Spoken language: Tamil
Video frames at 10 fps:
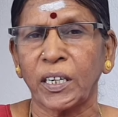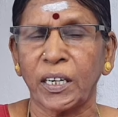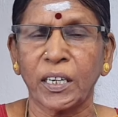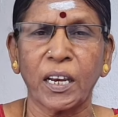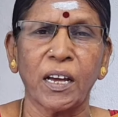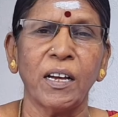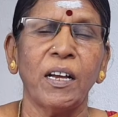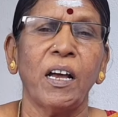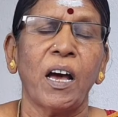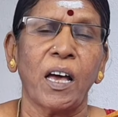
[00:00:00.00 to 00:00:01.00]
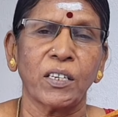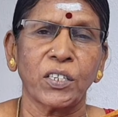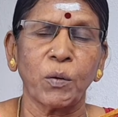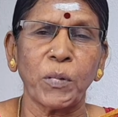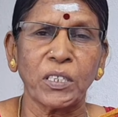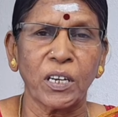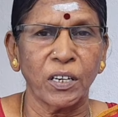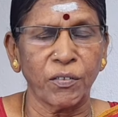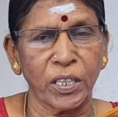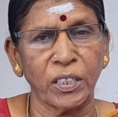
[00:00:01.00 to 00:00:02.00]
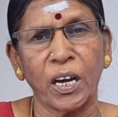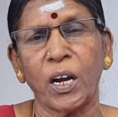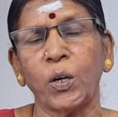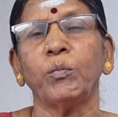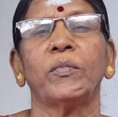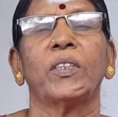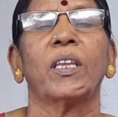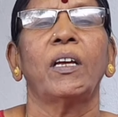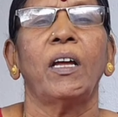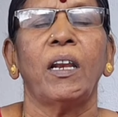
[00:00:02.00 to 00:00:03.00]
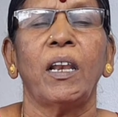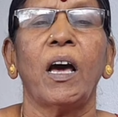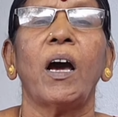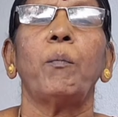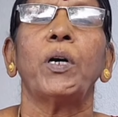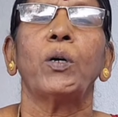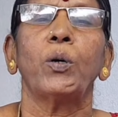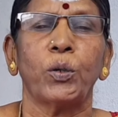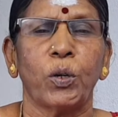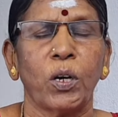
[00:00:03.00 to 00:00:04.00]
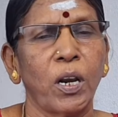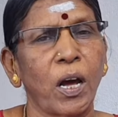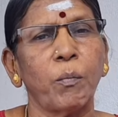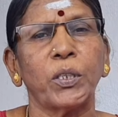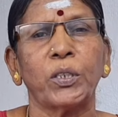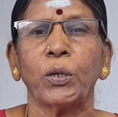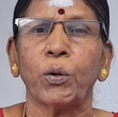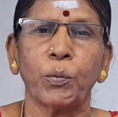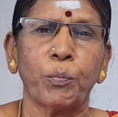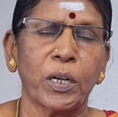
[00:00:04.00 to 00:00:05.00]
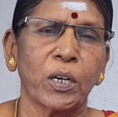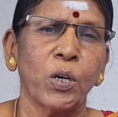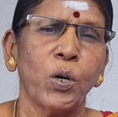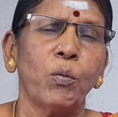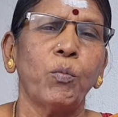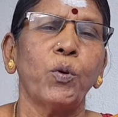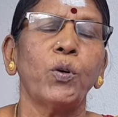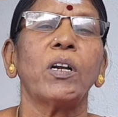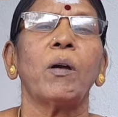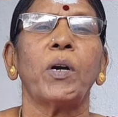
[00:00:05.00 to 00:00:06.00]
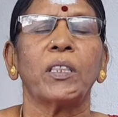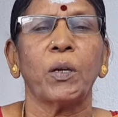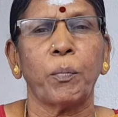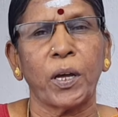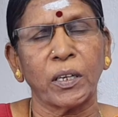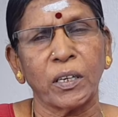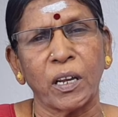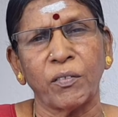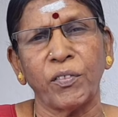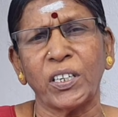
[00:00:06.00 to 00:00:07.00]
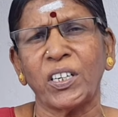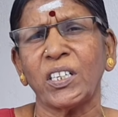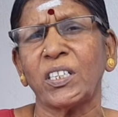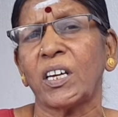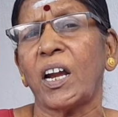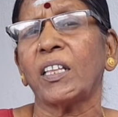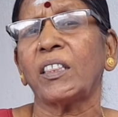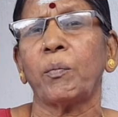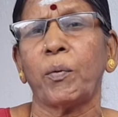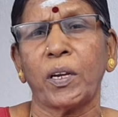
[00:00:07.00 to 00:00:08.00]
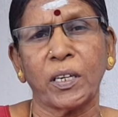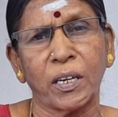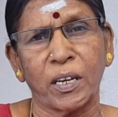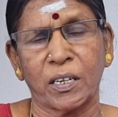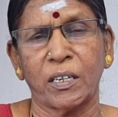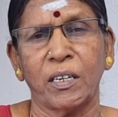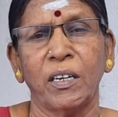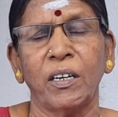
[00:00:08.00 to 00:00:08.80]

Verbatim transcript: நீங்கள் நினைக்கலாம் அஷ்டம சனி வந்தாலும் லாப குரு லாபத்தை கொடுப்பார் மூன்றாம் இடத்தை பார்க்கிறார் வெற்றி ஸ்தானத்தை பார்க்கிறார்